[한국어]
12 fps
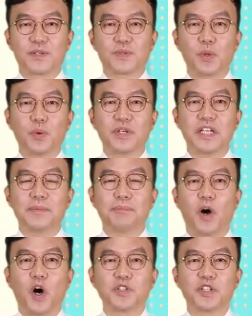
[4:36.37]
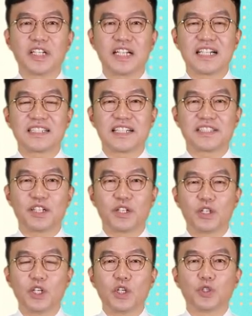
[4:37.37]
소리 번역이라
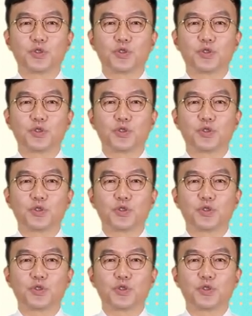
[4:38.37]
그래서요.